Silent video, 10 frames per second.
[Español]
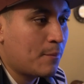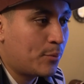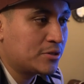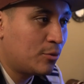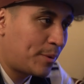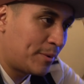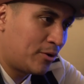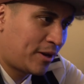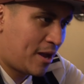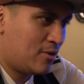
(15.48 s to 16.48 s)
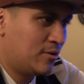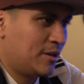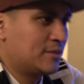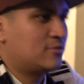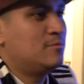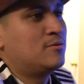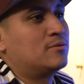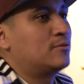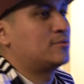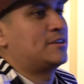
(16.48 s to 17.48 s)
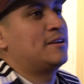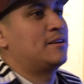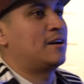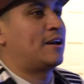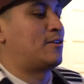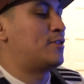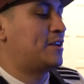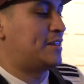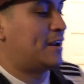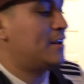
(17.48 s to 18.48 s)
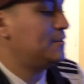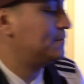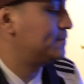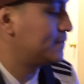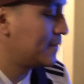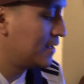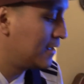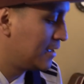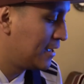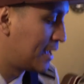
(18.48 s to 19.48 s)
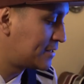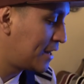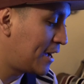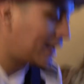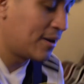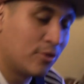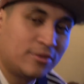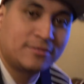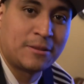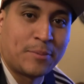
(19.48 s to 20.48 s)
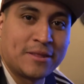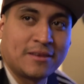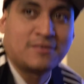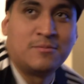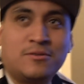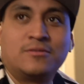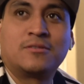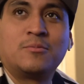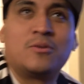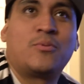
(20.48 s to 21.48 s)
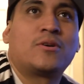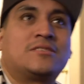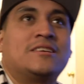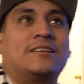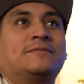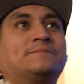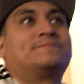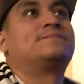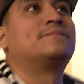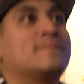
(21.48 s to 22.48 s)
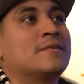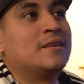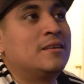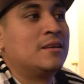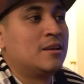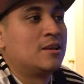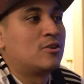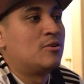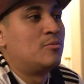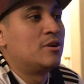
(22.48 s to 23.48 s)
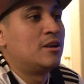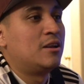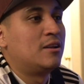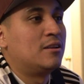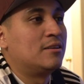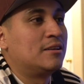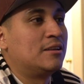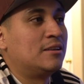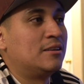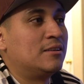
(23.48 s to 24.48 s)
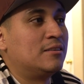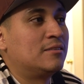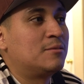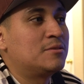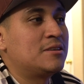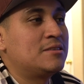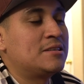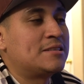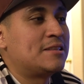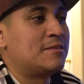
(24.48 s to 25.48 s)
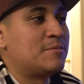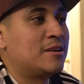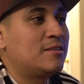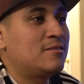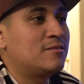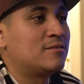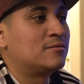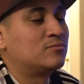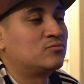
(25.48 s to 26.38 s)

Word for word: Pues lo primero que hago es como, no sé, agarrar una guitarra. Esta la agarré hoy, depende como, ¿cómo puedo decir? Como el, el... ¿Cómo se dice? ¿El sentimiento? No.